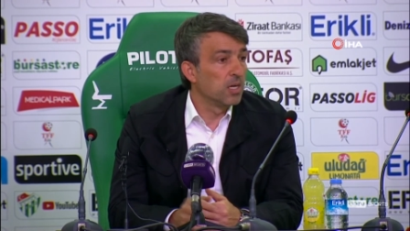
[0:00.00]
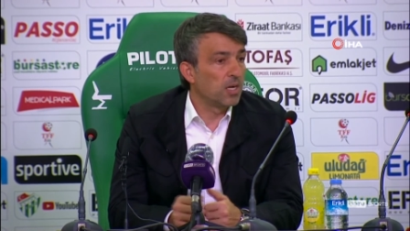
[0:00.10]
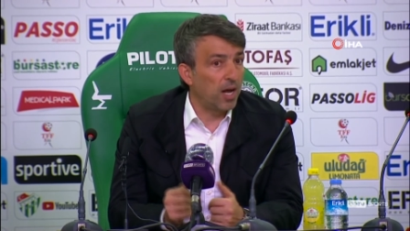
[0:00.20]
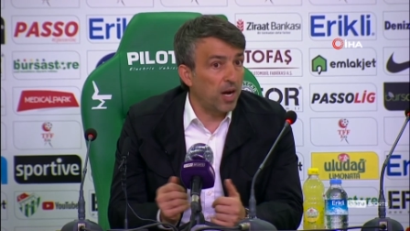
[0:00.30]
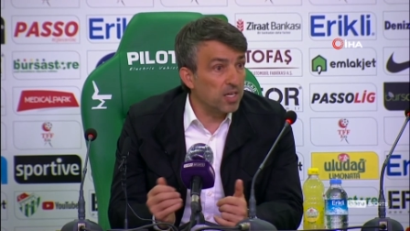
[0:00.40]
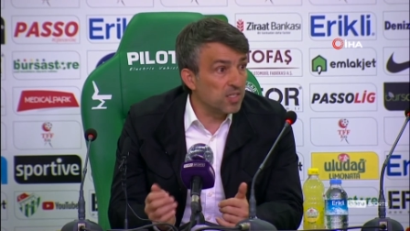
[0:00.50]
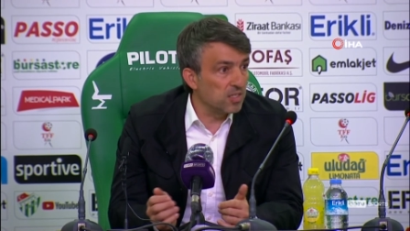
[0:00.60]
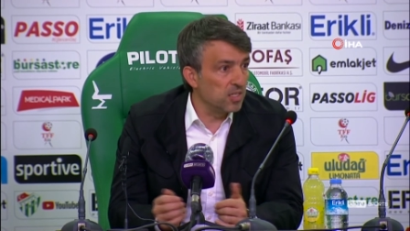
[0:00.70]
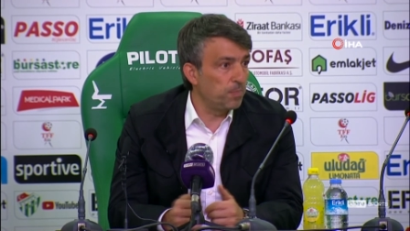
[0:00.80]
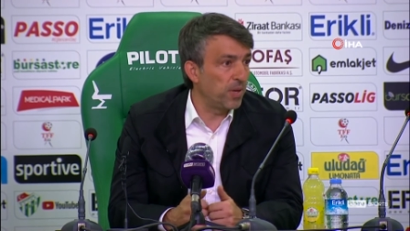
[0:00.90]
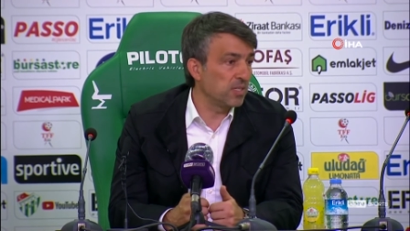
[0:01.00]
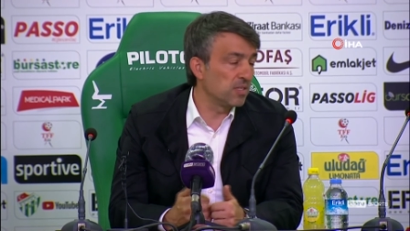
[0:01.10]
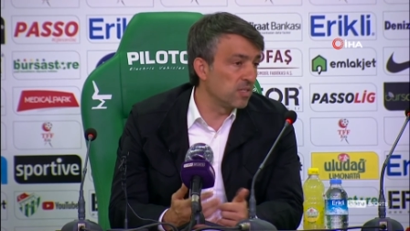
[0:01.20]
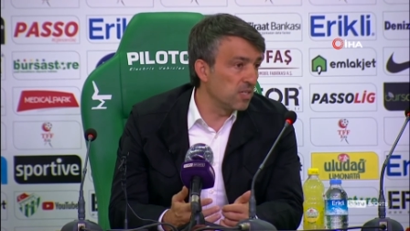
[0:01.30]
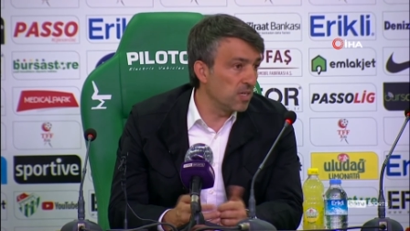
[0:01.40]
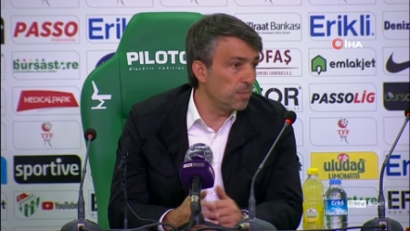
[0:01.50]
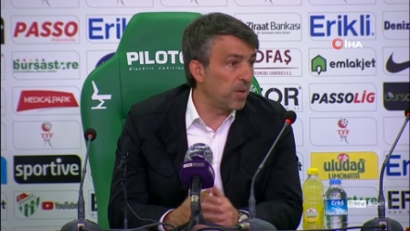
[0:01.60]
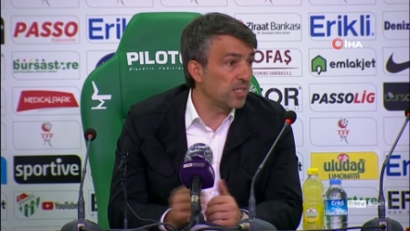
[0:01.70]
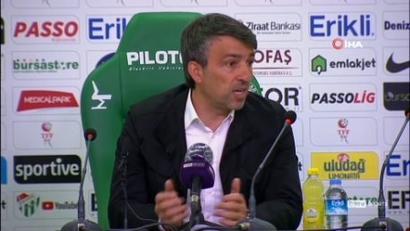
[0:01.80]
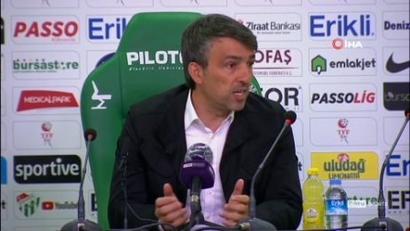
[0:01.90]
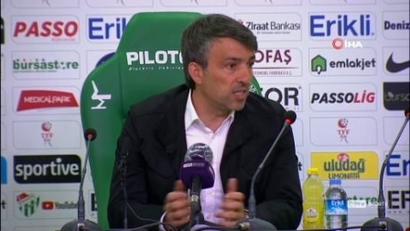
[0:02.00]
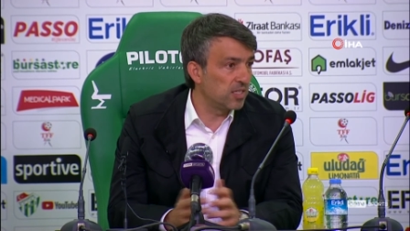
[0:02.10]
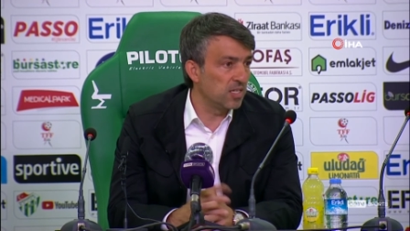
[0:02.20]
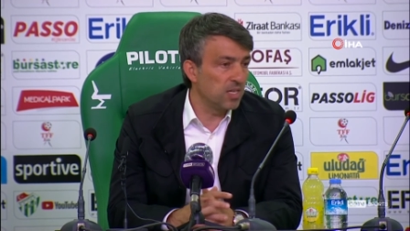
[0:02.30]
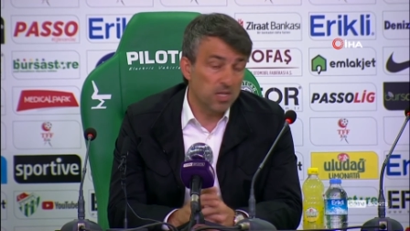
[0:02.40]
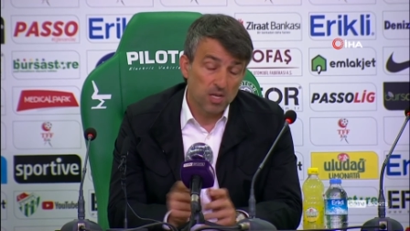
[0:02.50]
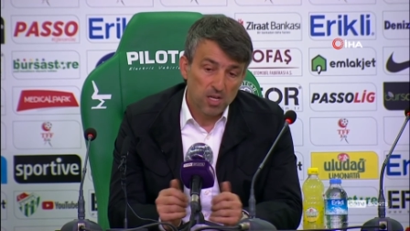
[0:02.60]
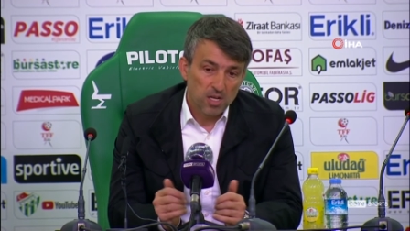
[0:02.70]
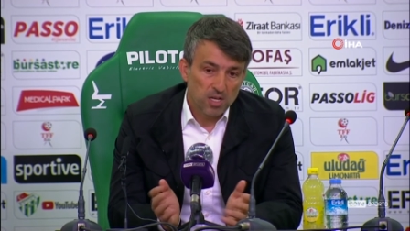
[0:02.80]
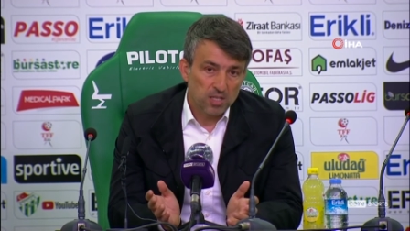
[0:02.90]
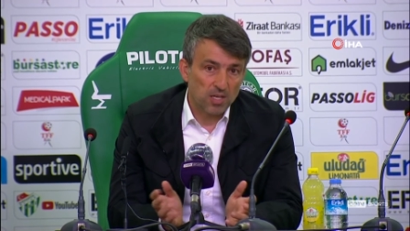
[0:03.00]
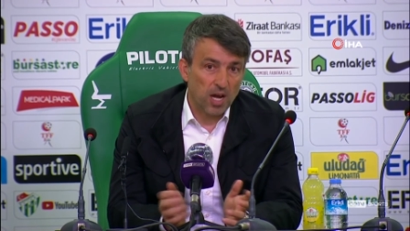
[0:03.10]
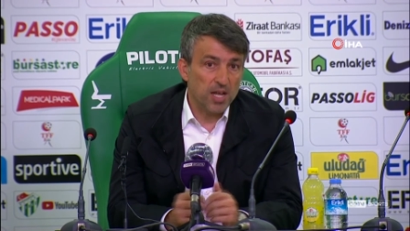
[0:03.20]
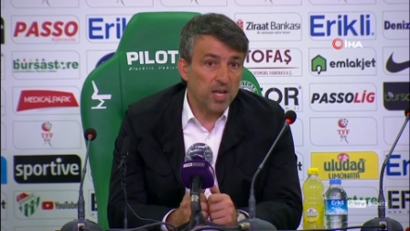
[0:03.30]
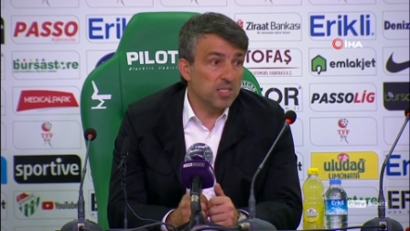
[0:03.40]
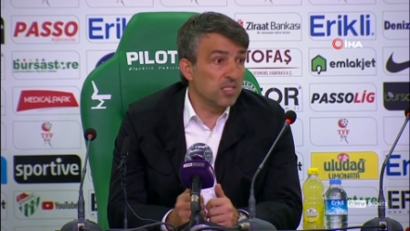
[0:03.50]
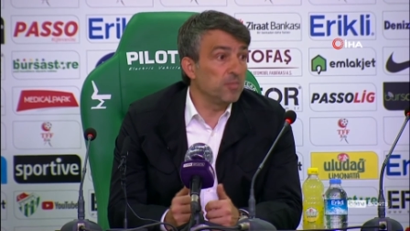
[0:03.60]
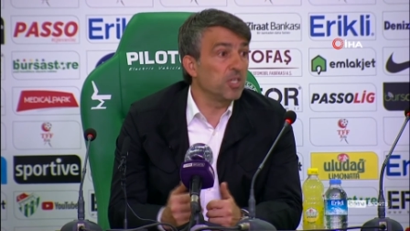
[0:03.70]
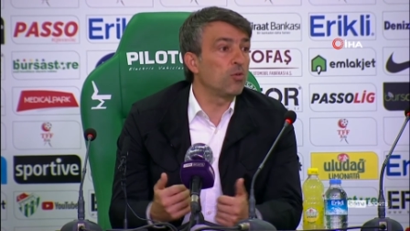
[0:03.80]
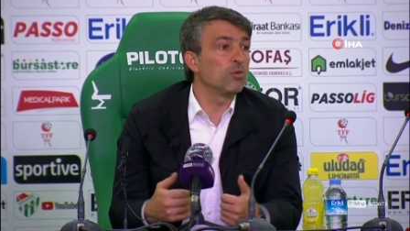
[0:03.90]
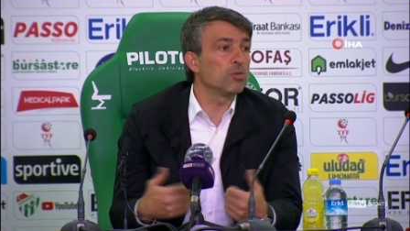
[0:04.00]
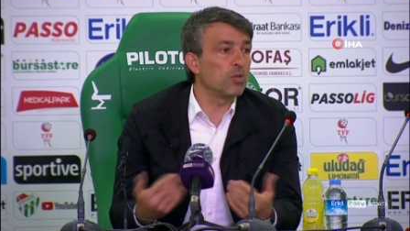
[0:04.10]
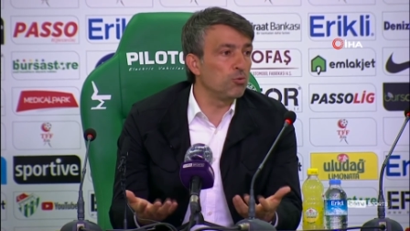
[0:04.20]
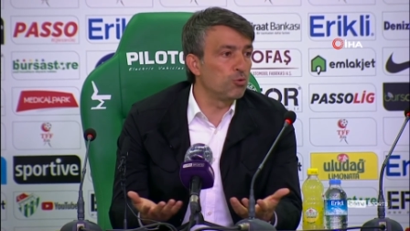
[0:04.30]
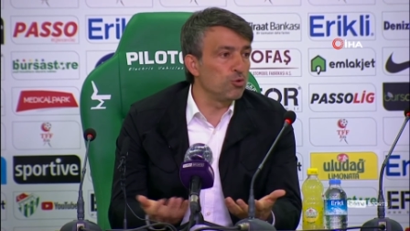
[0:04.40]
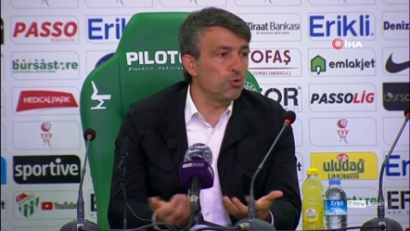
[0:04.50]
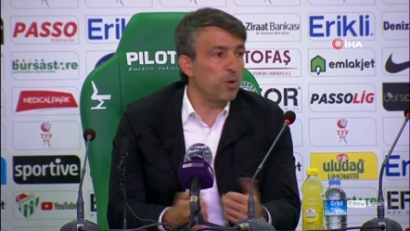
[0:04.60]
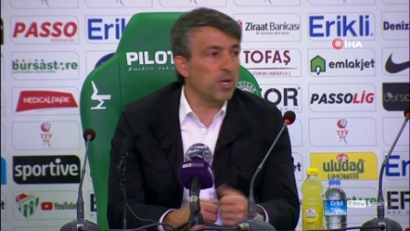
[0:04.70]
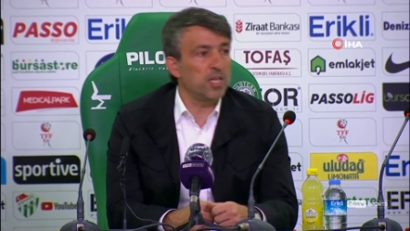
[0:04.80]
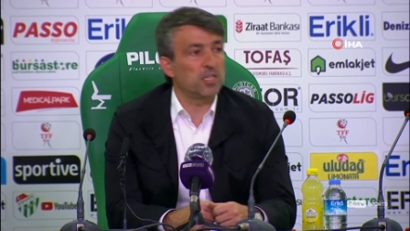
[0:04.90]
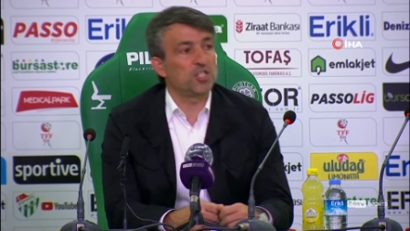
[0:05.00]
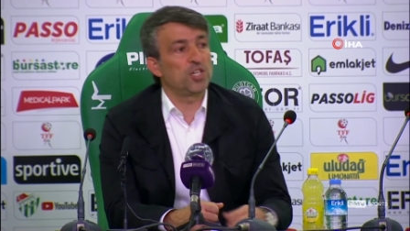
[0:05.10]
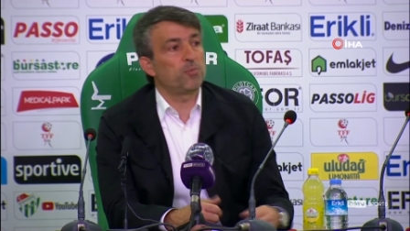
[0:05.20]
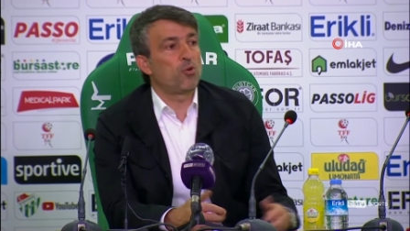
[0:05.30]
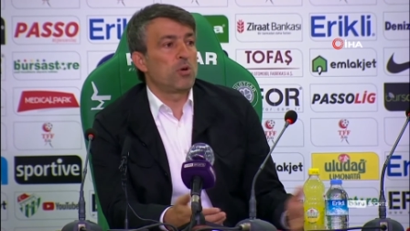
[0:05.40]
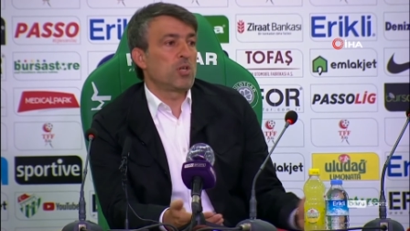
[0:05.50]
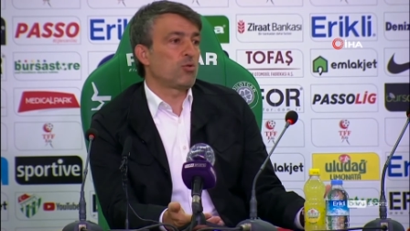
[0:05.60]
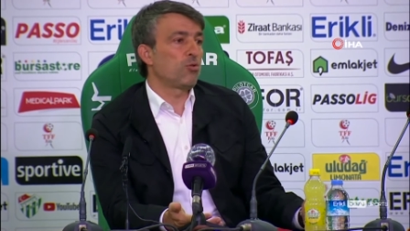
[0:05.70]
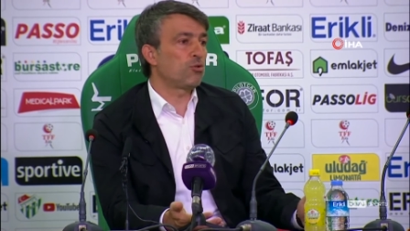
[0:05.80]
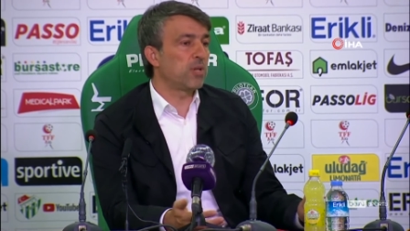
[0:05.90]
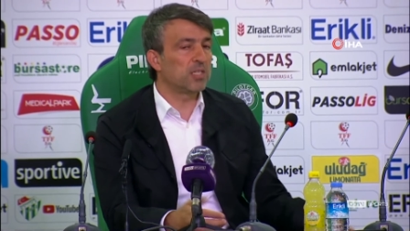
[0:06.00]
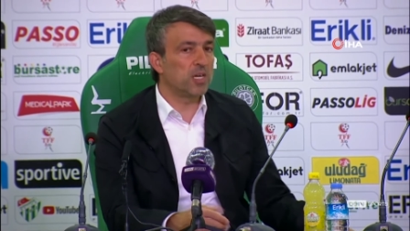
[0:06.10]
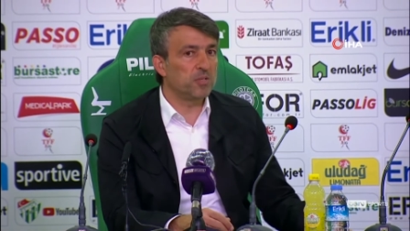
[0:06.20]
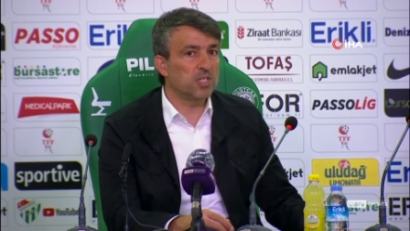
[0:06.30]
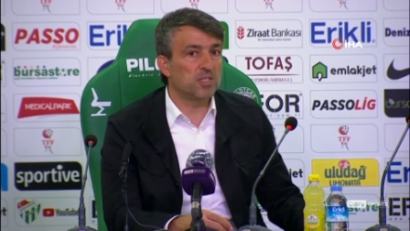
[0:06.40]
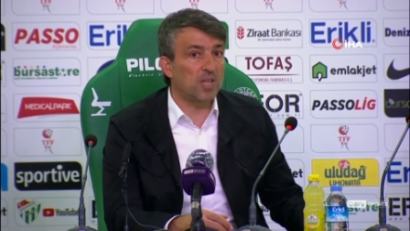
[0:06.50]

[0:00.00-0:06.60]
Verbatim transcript: karar hızını, pas hızını, pas kalitesini sahaya yansıtamadık. Onu da üçüncü bölgeye taşıyıp golle sonuçlandıramadık.